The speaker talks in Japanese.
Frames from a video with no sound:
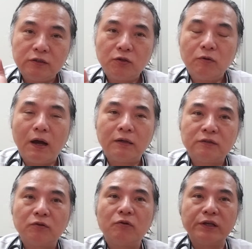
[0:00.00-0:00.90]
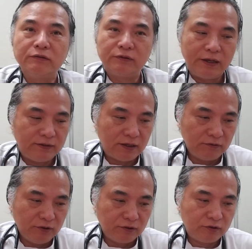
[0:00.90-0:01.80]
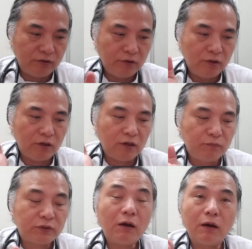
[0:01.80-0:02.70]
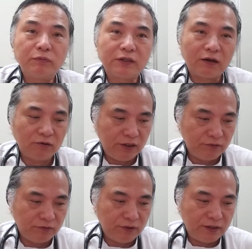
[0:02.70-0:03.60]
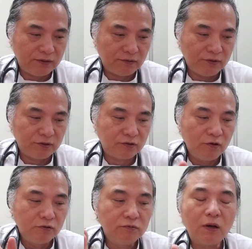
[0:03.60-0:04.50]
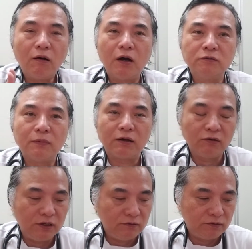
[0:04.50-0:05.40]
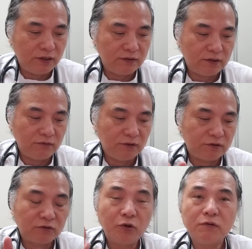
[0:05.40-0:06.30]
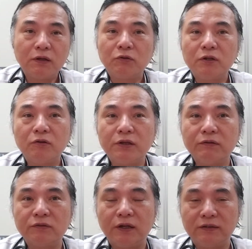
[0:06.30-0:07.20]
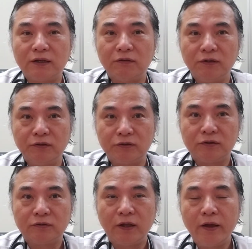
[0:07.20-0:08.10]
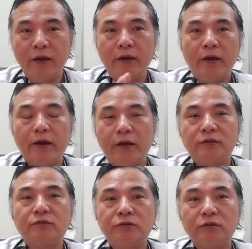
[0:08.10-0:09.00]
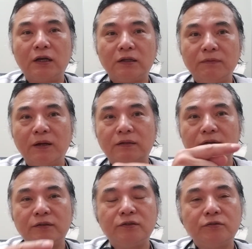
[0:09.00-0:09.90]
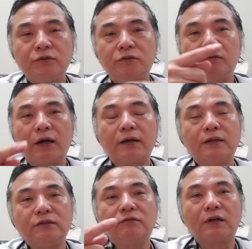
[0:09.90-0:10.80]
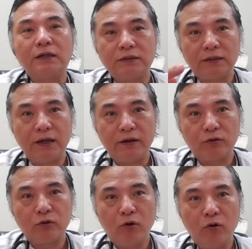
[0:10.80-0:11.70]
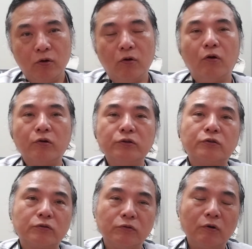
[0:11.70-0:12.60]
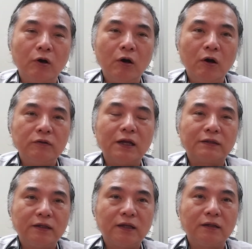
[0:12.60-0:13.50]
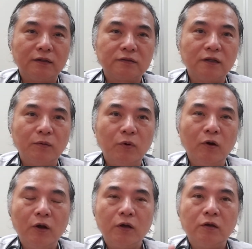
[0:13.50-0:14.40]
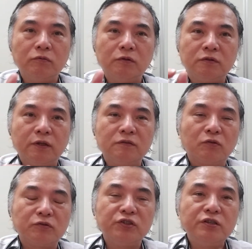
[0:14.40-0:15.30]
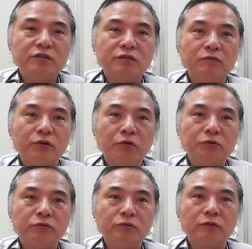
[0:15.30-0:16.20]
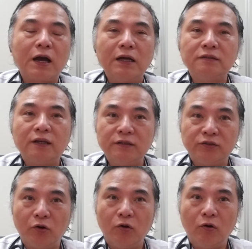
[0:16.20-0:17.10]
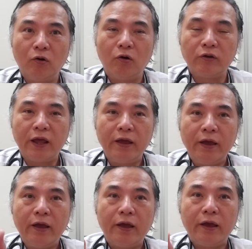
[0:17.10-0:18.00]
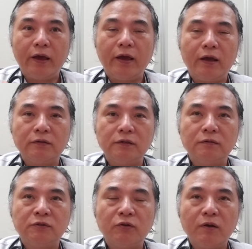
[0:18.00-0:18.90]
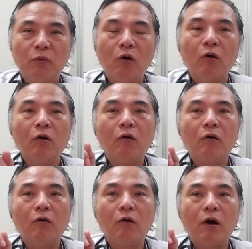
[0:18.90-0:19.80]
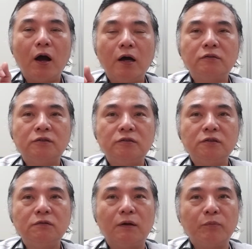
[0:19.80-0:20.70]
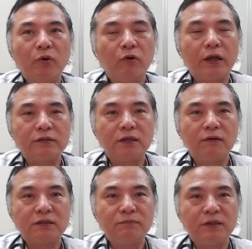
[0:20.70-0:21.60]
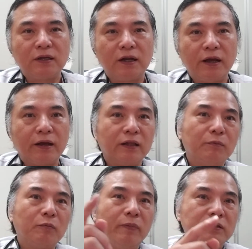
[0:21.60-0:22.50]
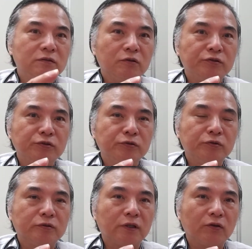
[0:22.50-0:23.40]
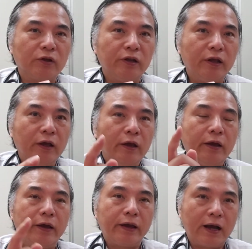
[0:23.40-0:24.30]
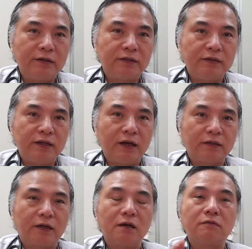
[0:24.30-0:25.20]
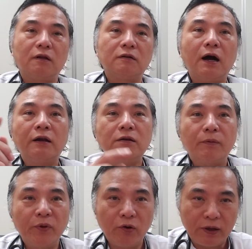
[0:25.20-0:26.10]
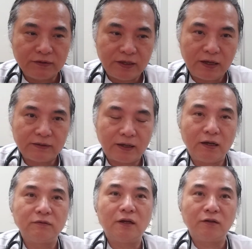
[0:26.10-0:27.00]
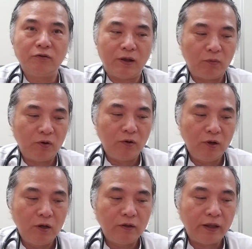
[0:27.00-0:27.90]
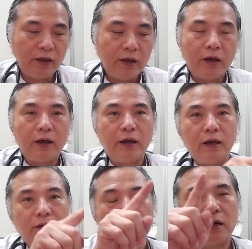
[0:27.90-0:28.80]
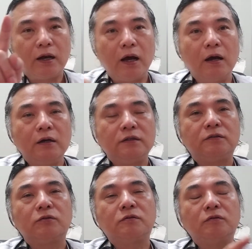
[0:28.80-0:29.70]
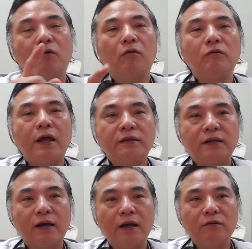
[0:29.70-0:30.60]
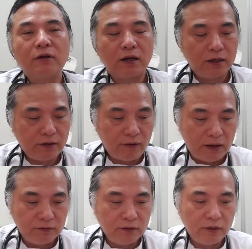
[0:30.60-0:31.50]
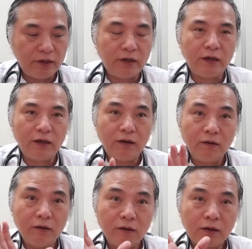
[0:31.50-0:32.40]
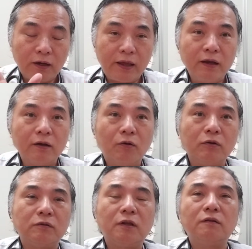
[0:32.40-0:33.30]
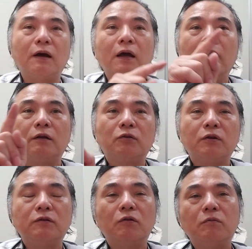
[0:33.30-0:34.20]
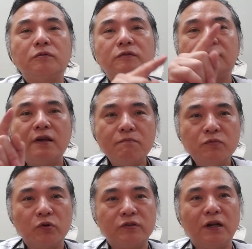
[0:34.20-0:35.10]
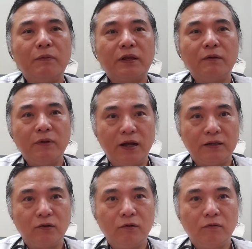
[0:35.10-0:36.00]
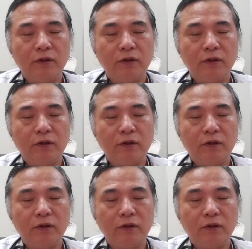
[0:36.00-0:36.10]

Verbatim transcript: 人は人のインフルエンザウイルス豚は豚のインフルエンザウイルス馬は馬のインフルエンザウイルス鳥は鳥のインフルエンザウイルスって、えー、宿主が決まってて宿主の中で循環してたんやろということになってたんですけどもひょっとしてその人畜共通感染症ね、えー、それもある種には病原性は示さないんやけども別の種に移った時に、えー、感染性が高くなるあるいは病原性が高くなるようなものねえー、だから一つの、ね、世界の中では、えー、健康っていうのは鳥動物全部調べてみないと。